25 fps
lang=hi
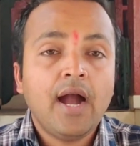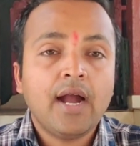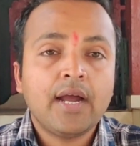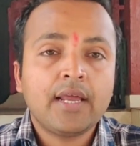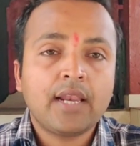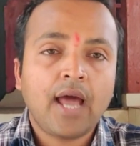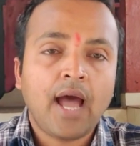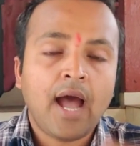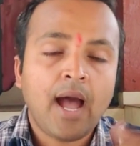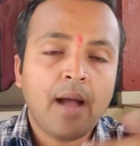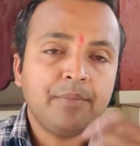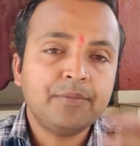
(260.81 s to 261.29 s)

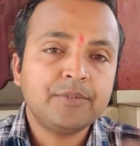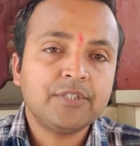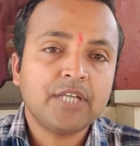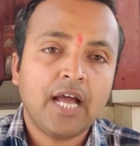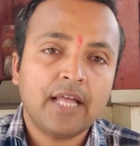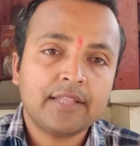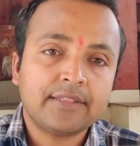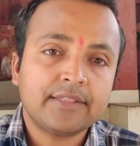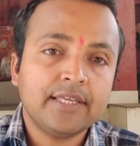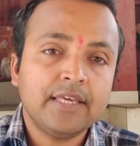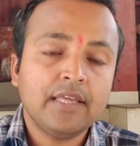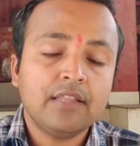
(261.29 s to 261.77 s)
अगर आप
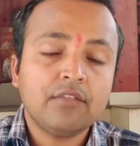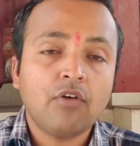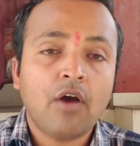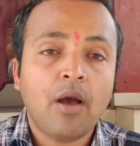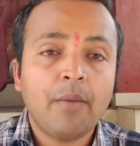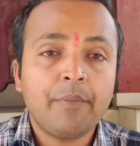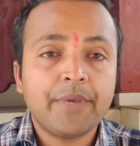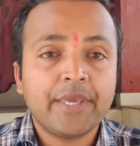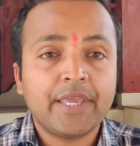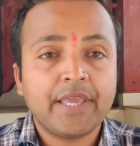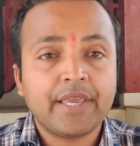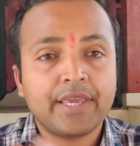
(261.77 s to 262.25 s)
चाहते हैं तो
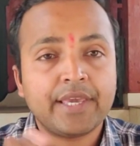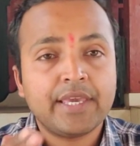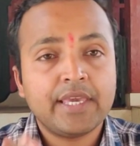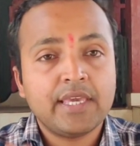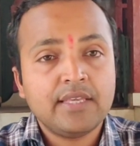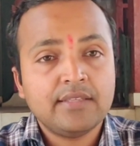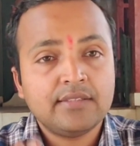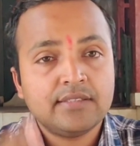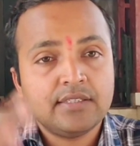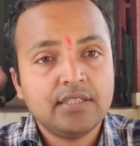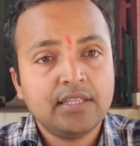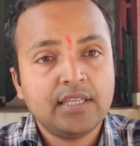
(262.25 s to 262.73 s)
आप
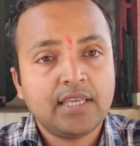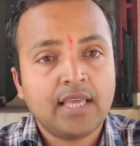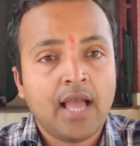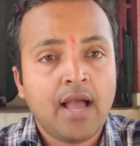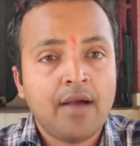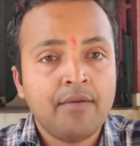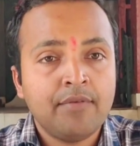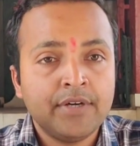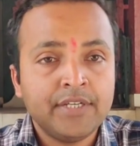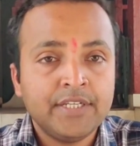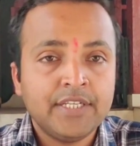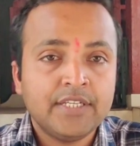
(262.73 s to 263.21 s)
इक्कीस
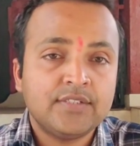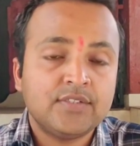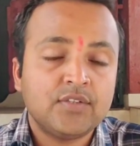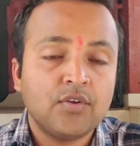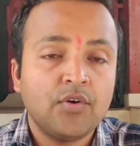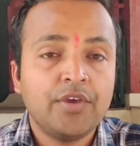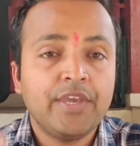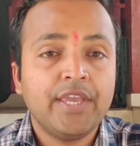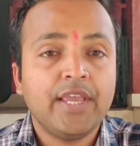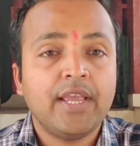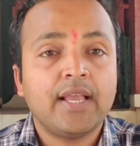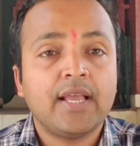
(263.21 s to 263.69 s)
इक्यावन एक
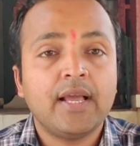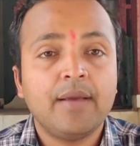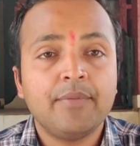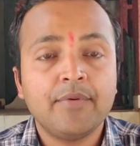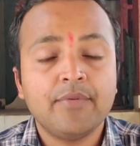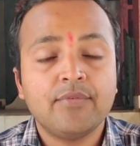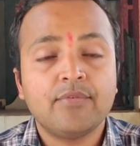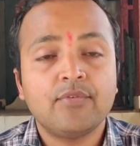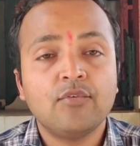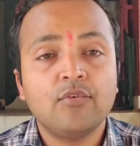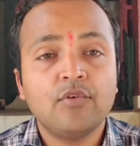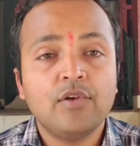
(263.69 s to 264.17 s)
सौ एक का
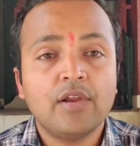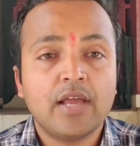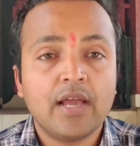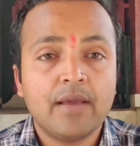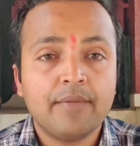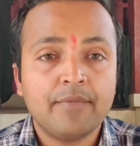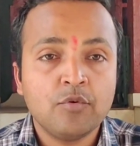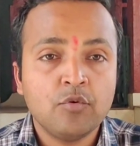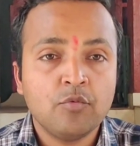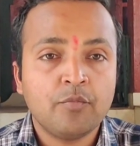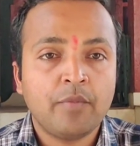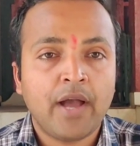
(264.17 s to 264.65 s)
भी फूल
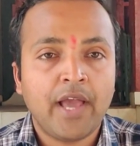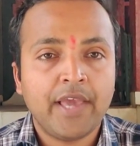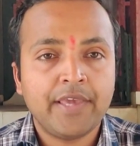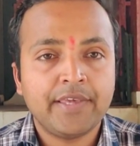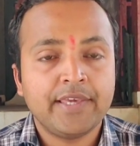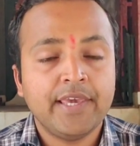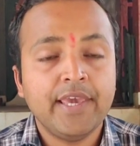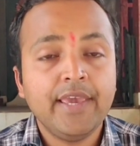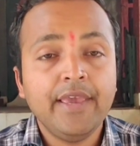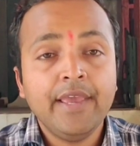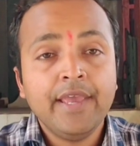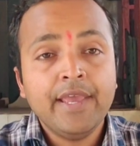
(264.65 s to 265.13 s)
का भी
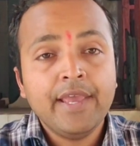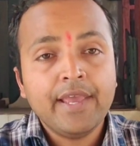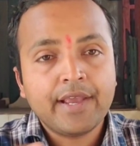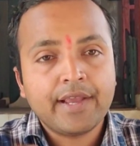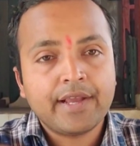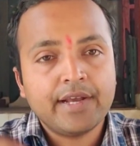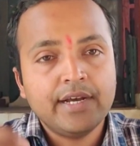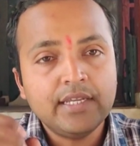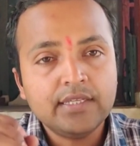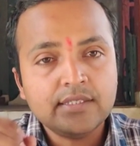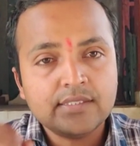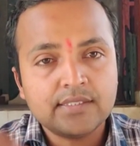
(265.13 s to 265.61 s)
उपाय ये
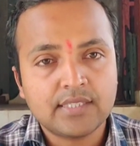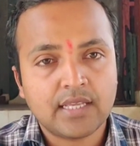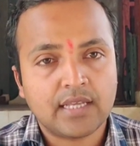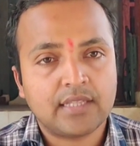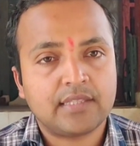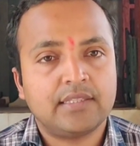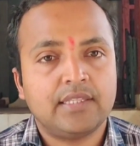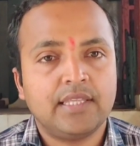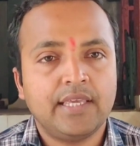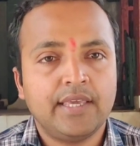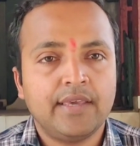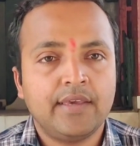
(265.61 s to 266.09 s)
कर
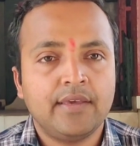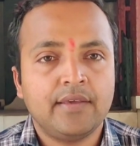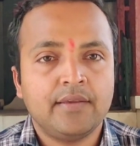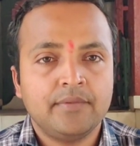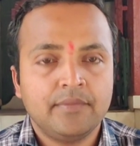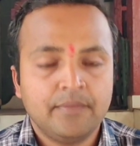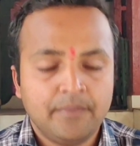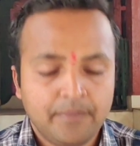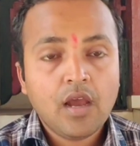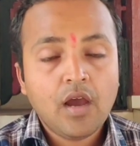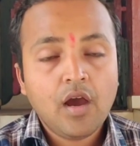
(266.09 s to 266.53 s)
सकते हैं